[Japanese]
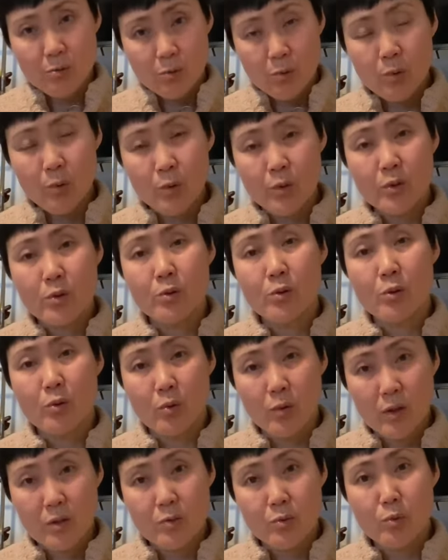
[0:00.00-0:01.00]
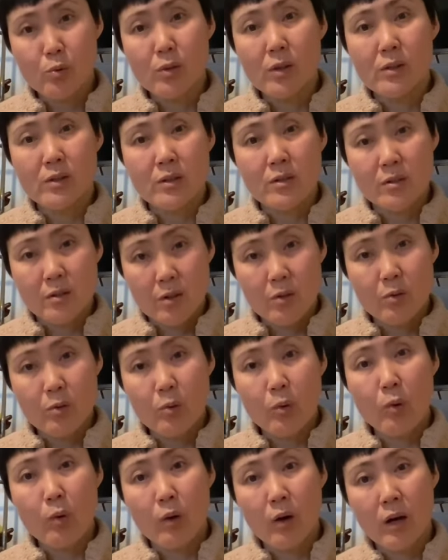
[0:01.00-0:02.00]
保育料がそうなんですけどこ
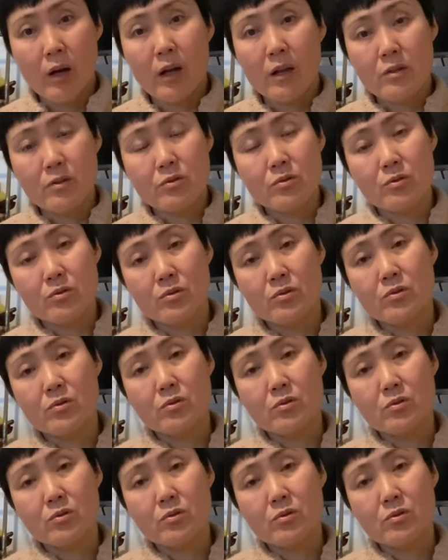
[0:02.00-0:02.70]
こからずっ